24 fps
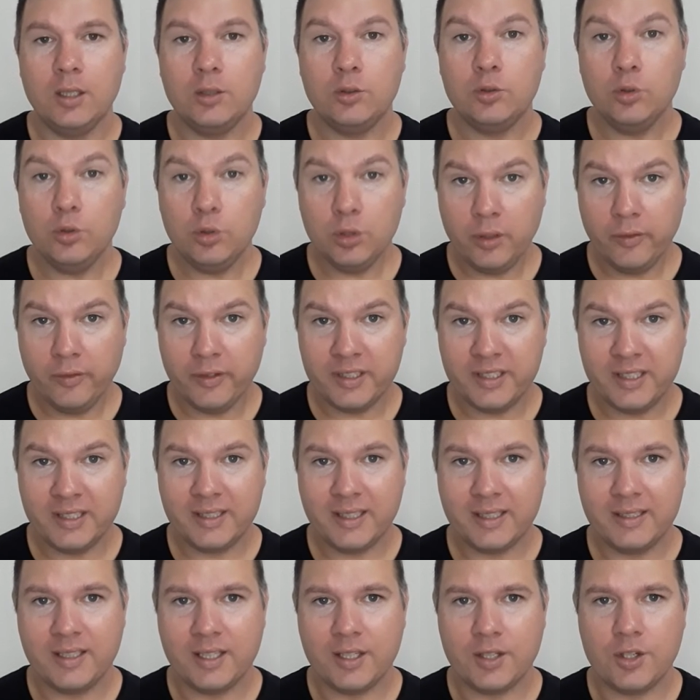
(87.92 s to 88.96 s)
Tudo que você
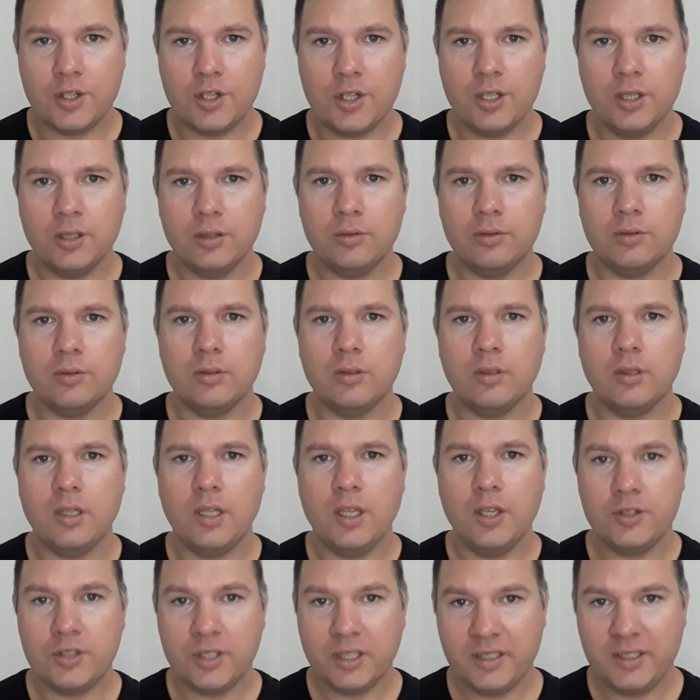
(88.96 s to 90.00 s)
está sentindo,
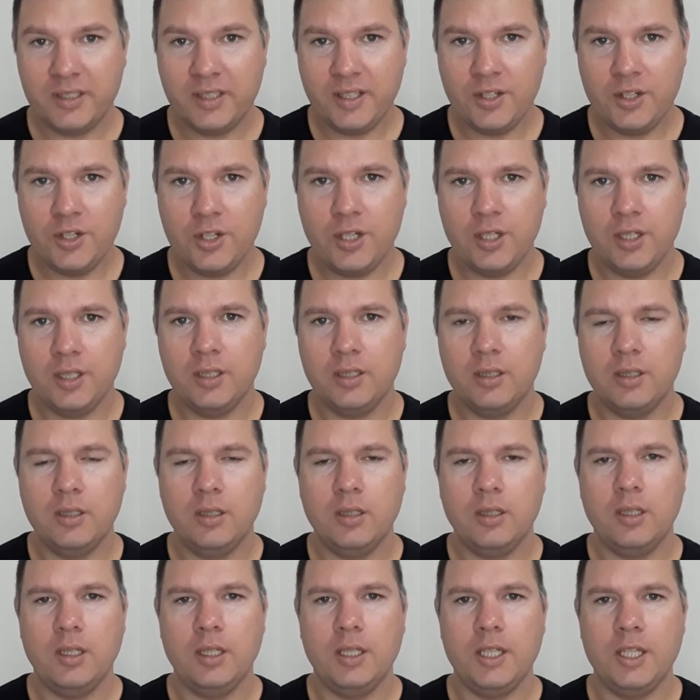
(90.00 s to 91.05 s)
eu já senti.
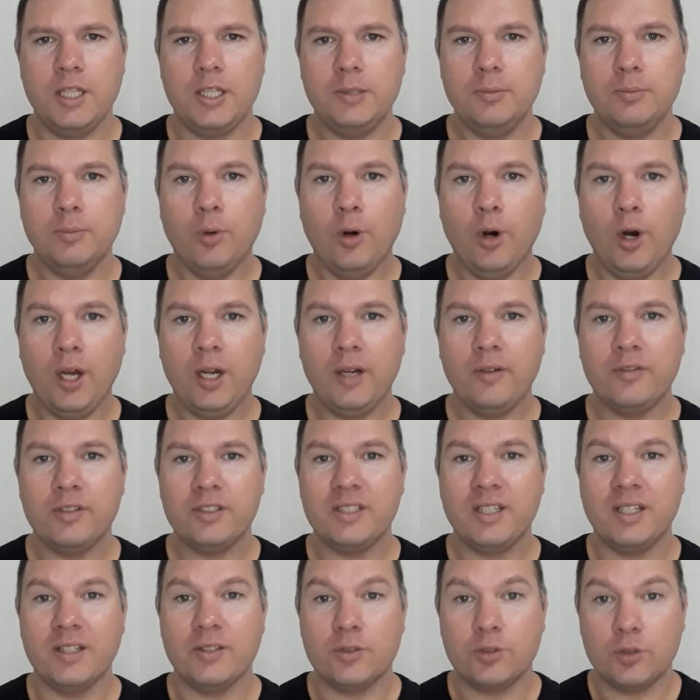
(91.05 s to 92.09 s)
E embora
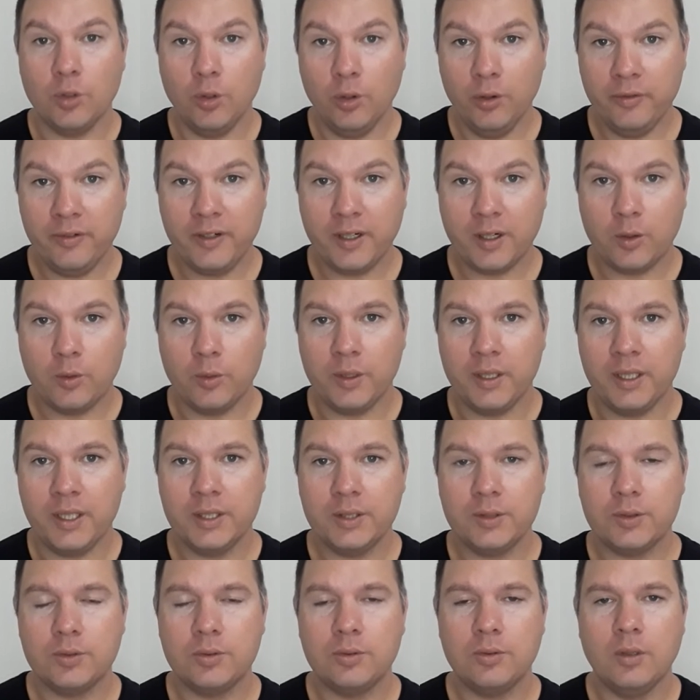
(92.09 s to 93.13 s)
você sofra com
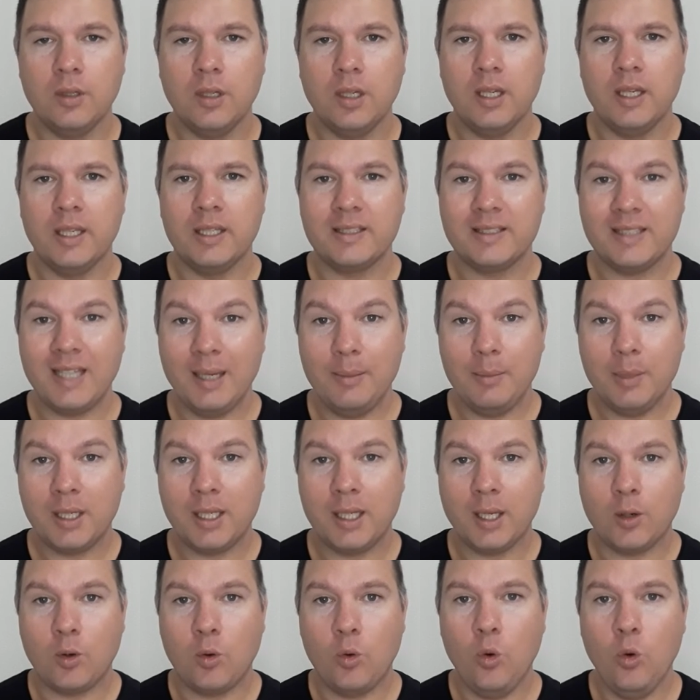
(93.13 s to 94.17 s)
isso, saiba que
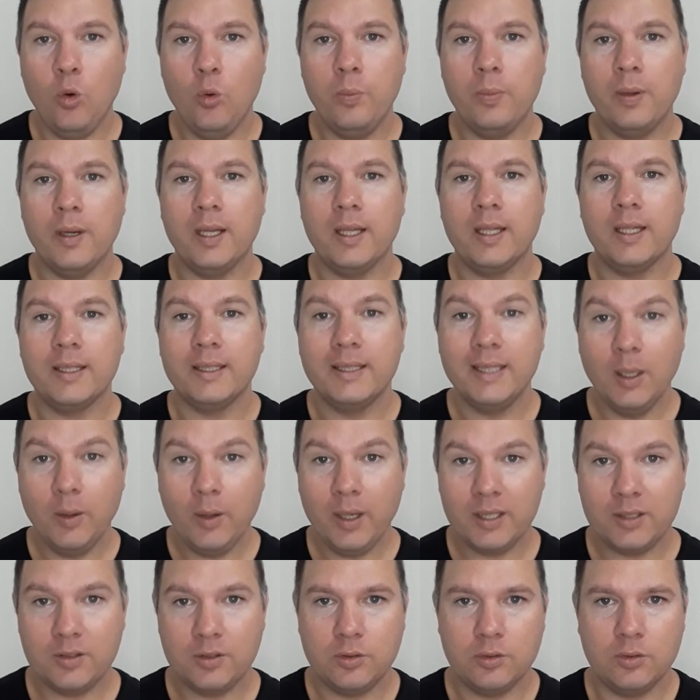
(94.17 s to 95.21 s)
a culpa não
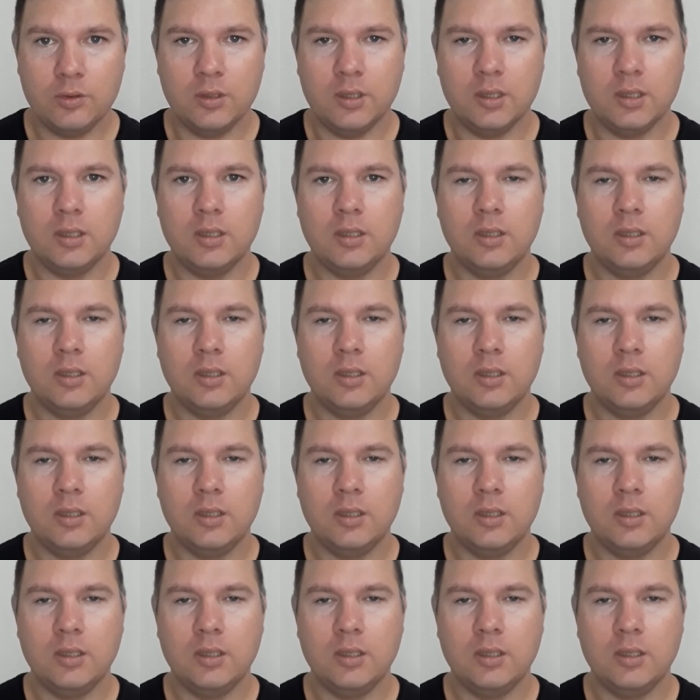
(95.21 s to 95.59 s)
é sua.